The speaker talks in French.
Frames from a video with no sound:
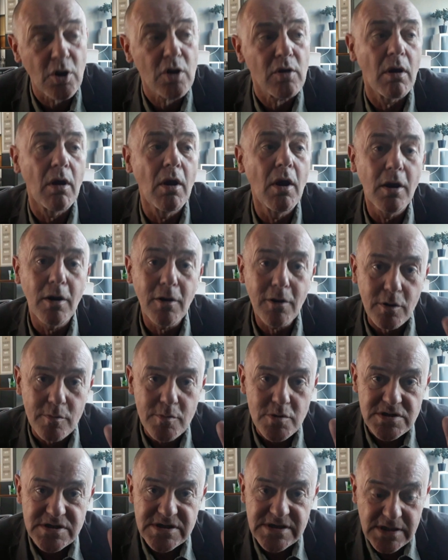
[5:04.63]
Non,
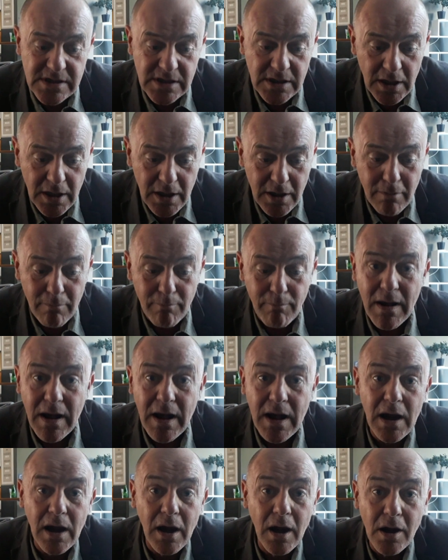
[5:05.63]
commencez
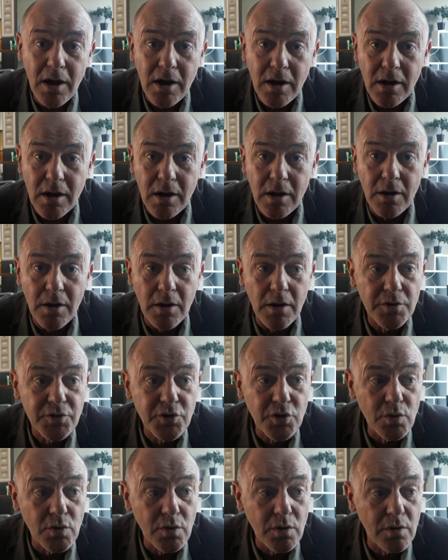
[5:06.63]
par un
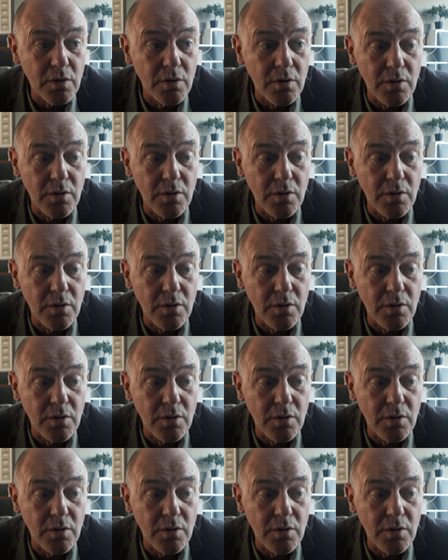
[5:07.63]
truc.